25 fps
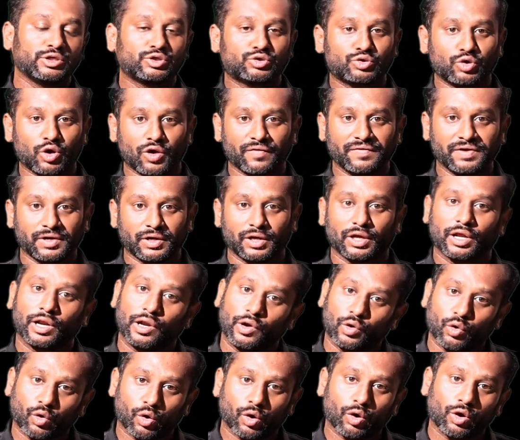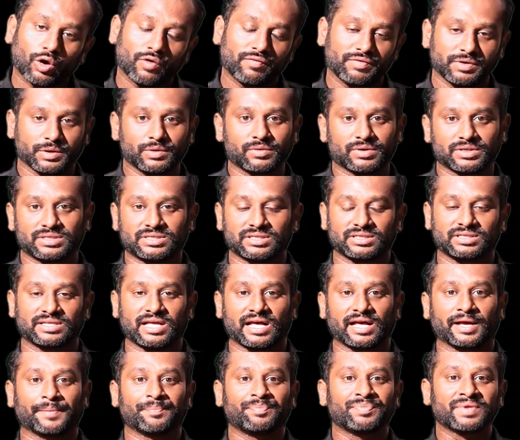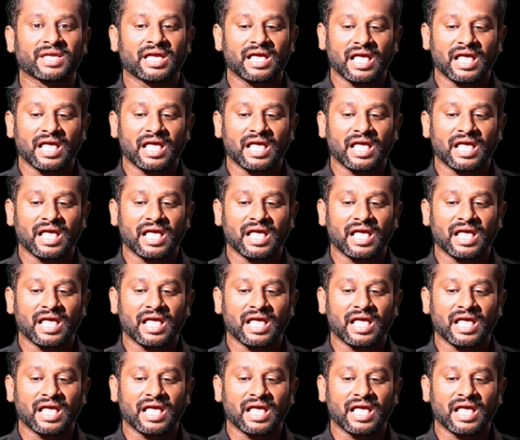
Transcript: இஸ்ரோவினுடைய லோகோவையும் வச்சுருந்தாங்க